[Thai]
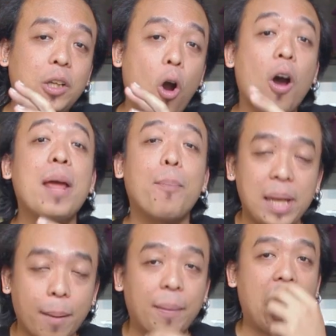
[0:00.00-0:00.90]
ข้อได้เป
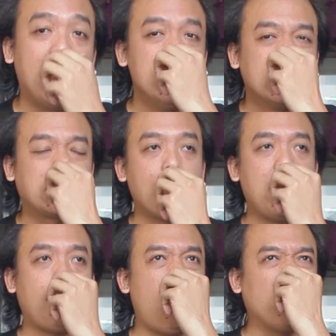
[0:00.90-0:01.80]
รียบนะสำห
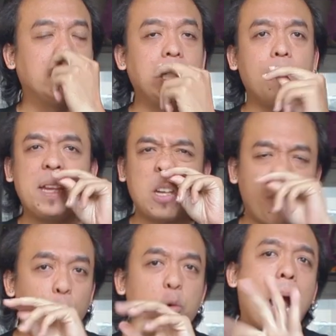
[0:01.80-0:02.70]
รับคนที่ไม่ชอบ
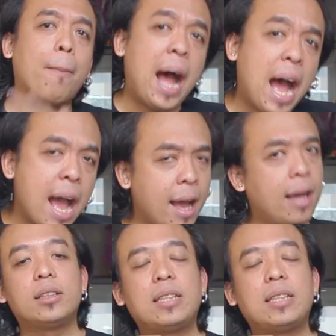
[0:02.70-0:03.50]
ดูดราม่าอ่ะ